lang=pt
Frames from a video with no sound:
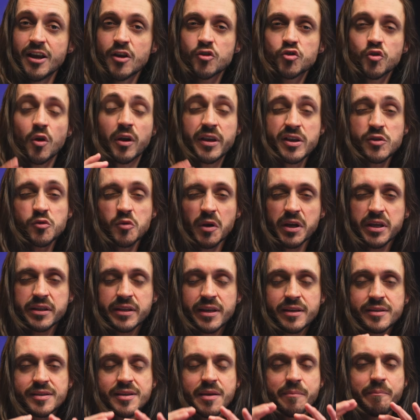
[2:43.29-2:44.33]
só que isso aqui
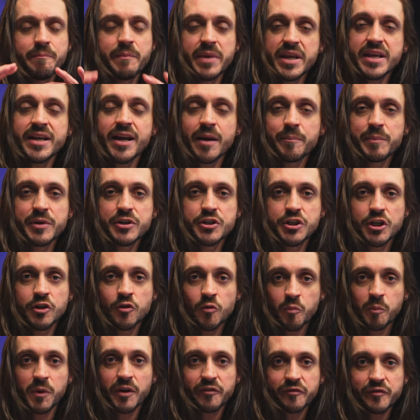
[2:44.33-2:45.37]
tem que ser bem
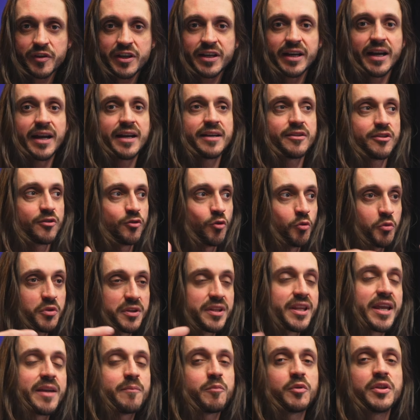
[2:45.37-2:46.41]
rapidinho para ficar no
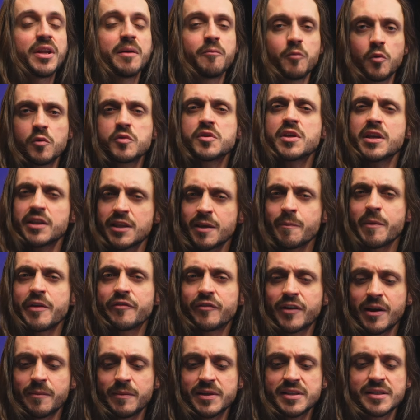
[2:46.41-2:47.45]
tempo da música e também
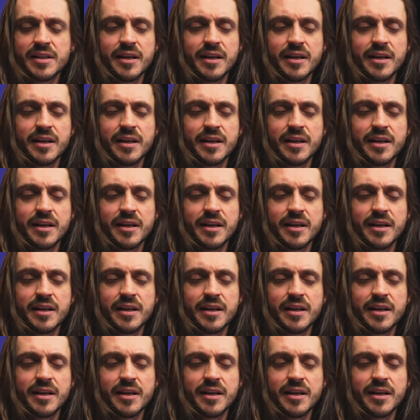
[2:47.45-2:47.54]
ficar mais